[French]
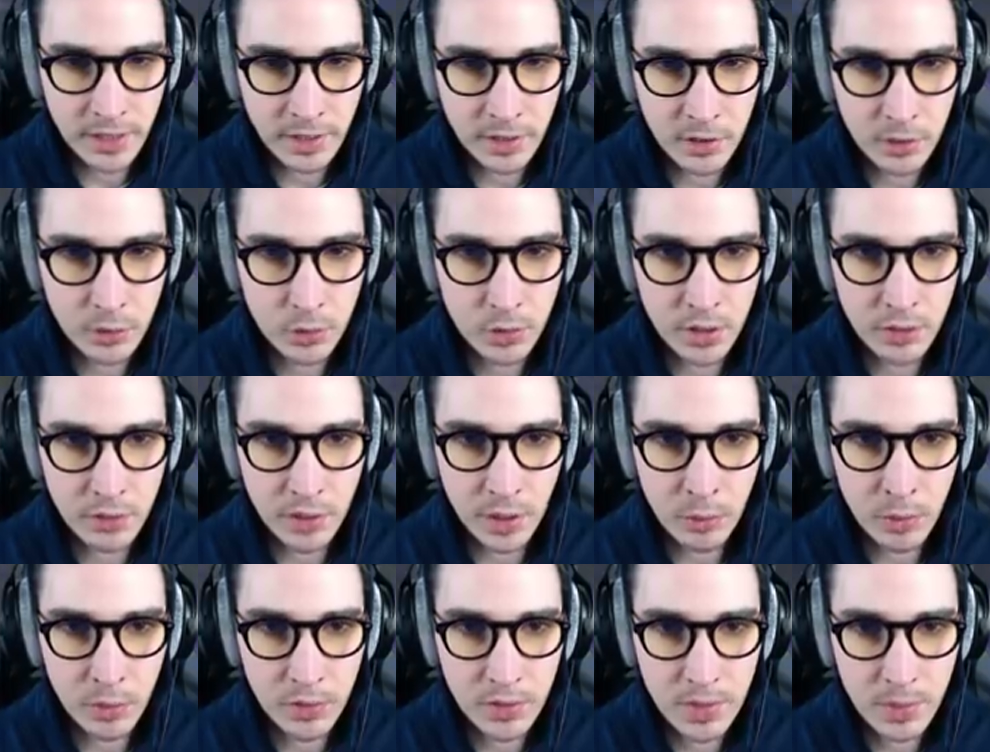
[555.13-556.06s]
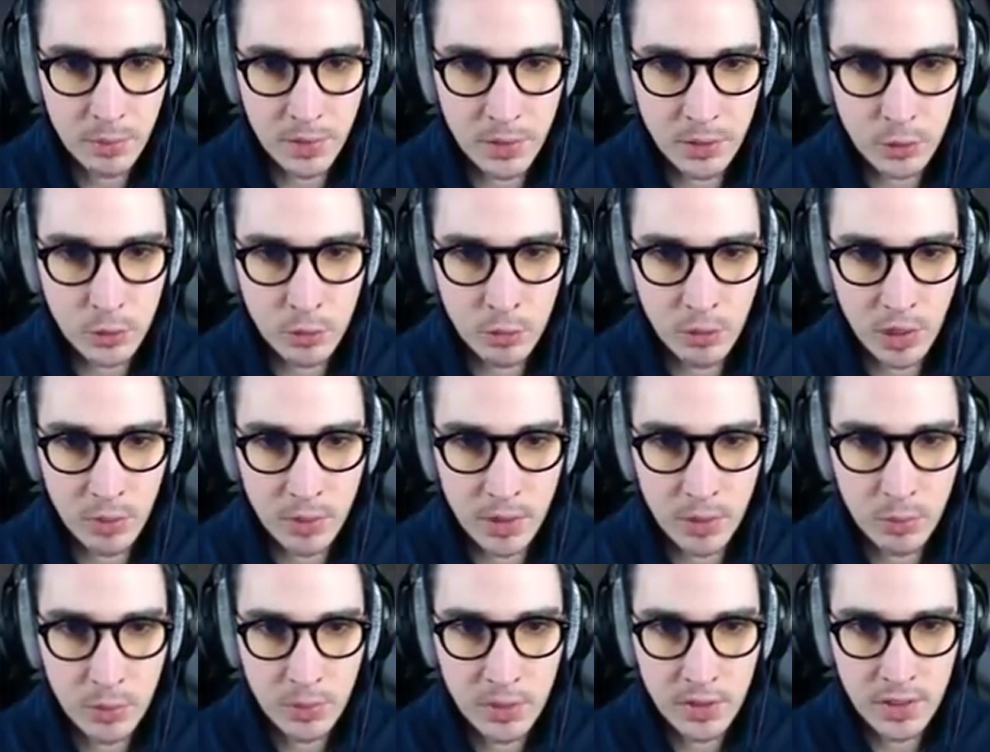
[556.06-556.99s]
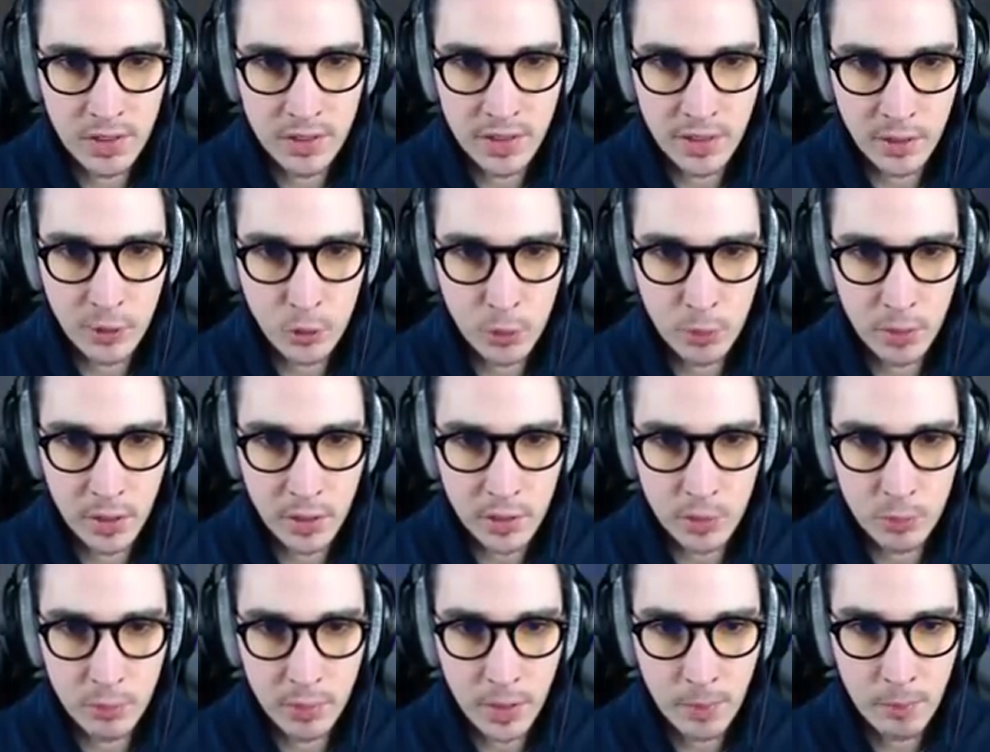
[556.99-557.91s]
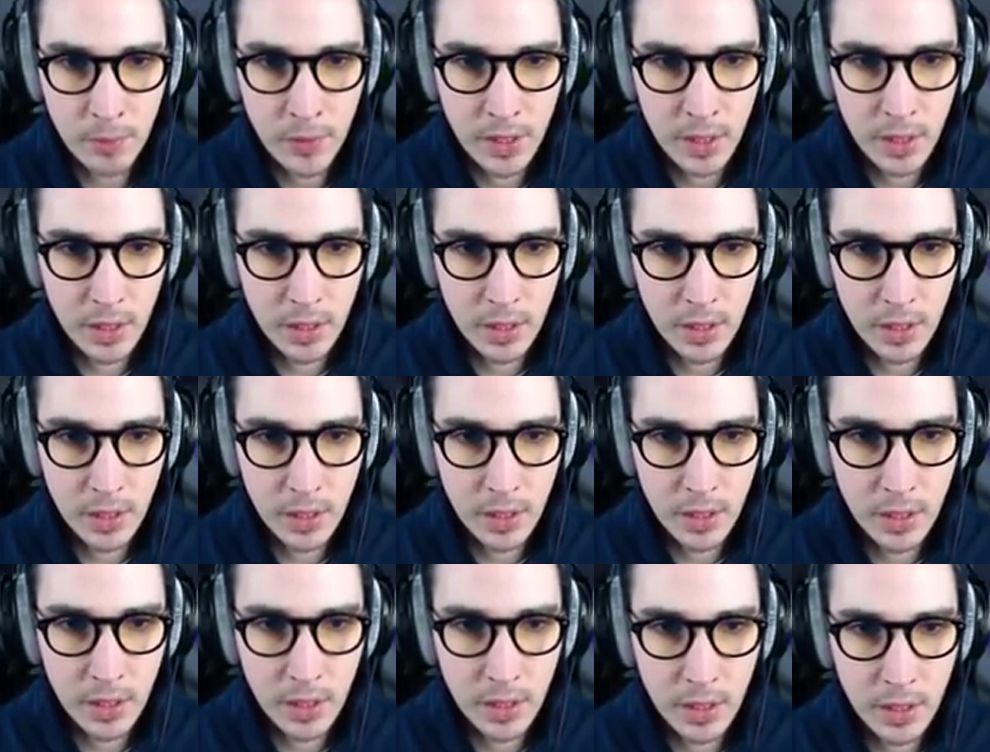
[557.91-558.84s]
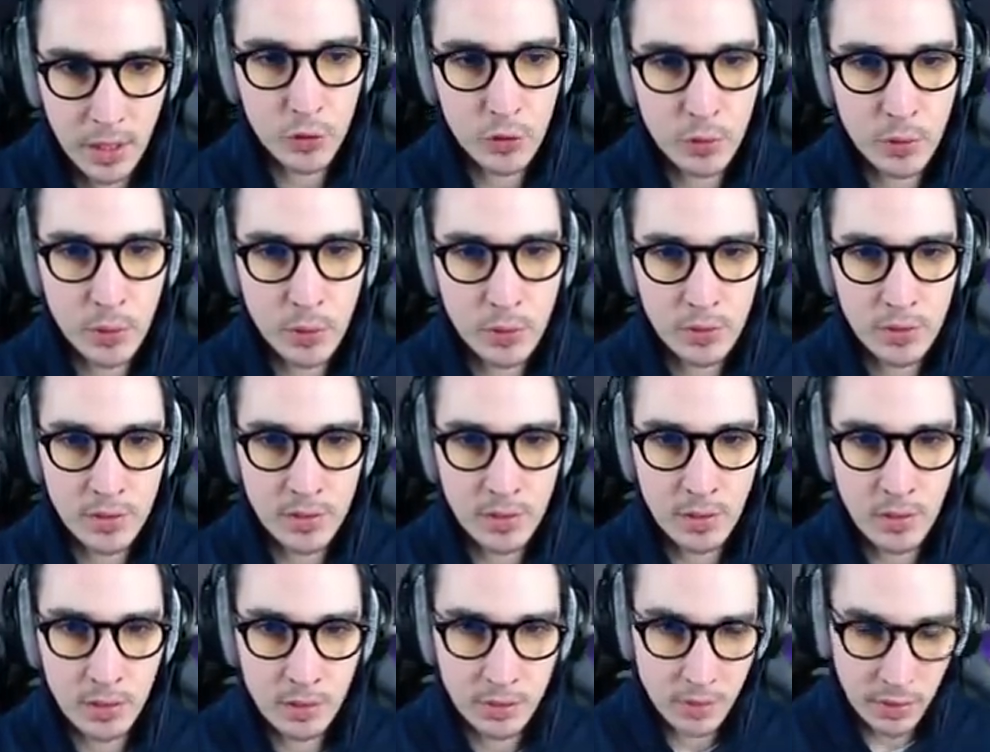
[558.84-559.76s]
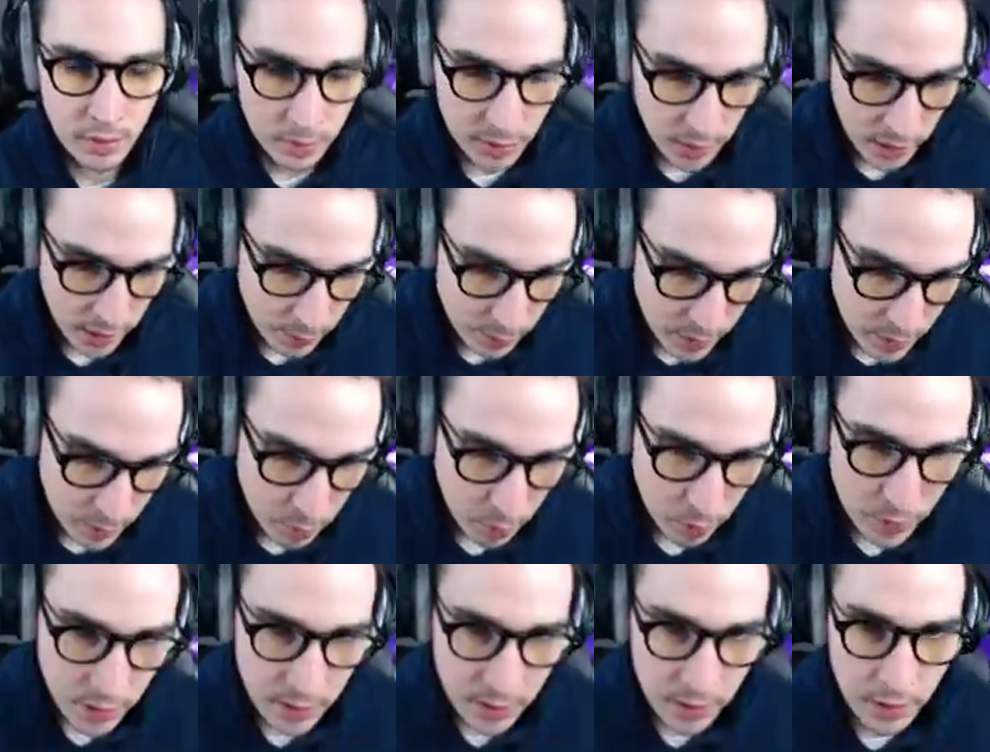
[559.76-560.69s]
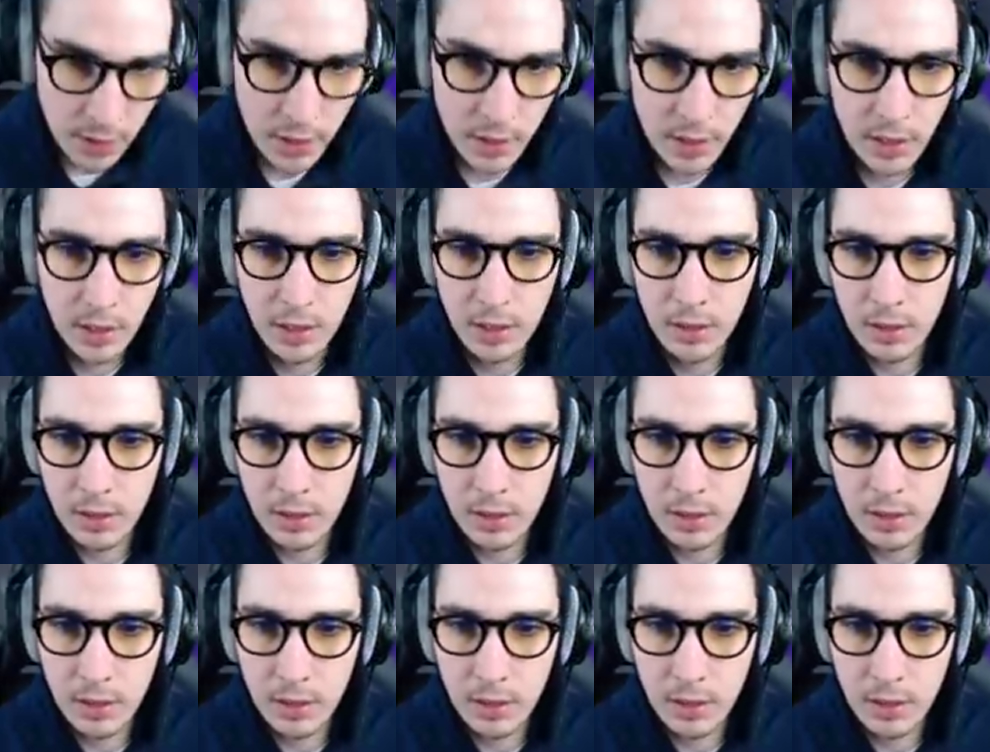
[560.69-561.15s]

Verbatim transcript: des cristaux ou des fer blancs ici, parce que je me rappelle plus si je les ai récupérés ou pas. Mais en tout cas c'est un bon spot et c'est assez rapide pour y aller.